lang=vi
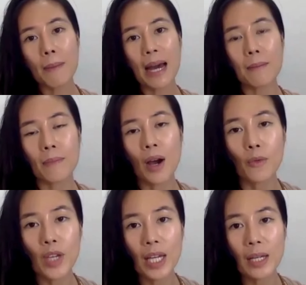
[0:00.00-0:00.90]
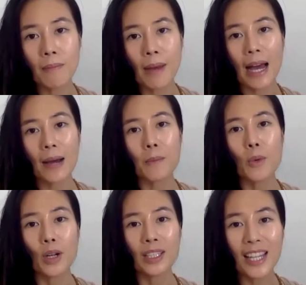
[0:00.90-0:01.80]
bạn học viên mà
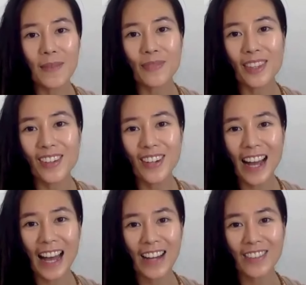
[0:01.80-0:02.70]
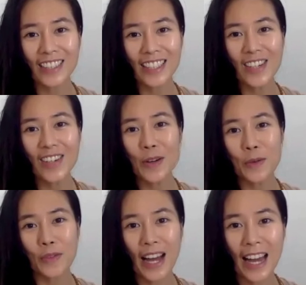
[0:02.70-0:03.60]
muốn tập yoga với yogi
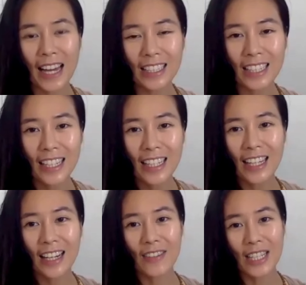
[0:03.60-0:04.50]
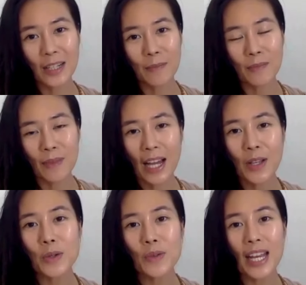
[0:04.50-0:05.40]
hùng phan à, và tập
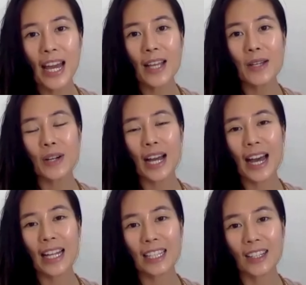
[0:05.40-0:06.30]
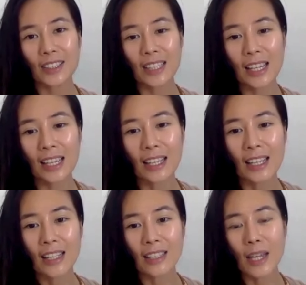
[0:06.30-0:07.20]
ayurveda yoga thì có thể
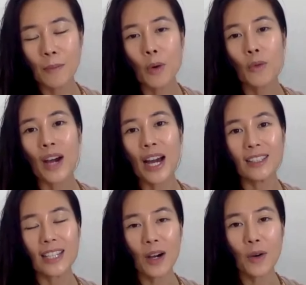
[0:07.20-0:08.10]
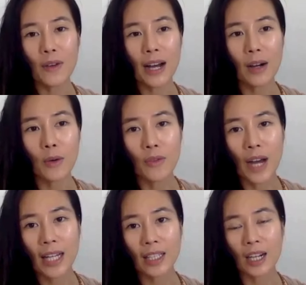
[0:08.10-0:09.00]
tìm hùng phan ở đâu và Hồng
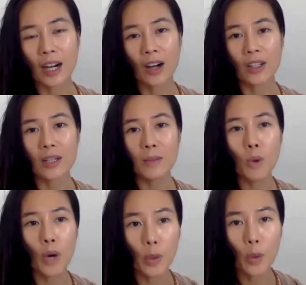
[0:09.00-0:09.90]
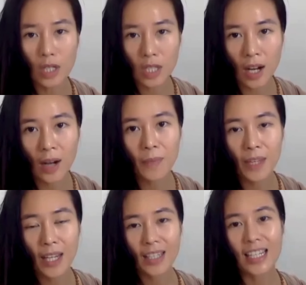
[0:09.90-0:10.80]
Văn có những buổi workshop
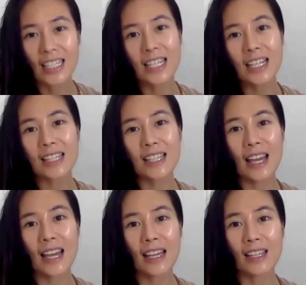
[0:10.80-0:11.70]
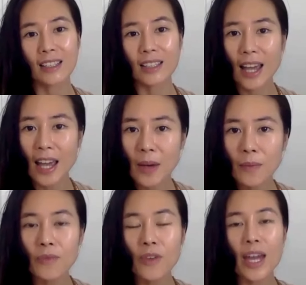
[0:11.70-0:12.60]
để chia sẻ
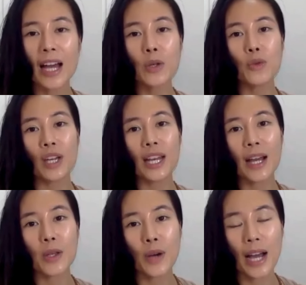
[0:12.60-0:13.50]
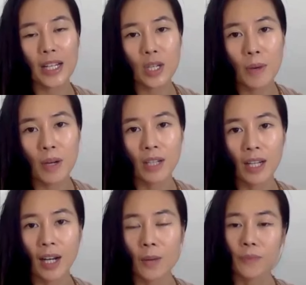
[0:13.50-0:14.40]
thêm về Ayurveda Yoga cho mọi
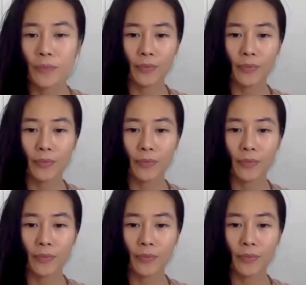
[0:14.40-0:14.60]
người không?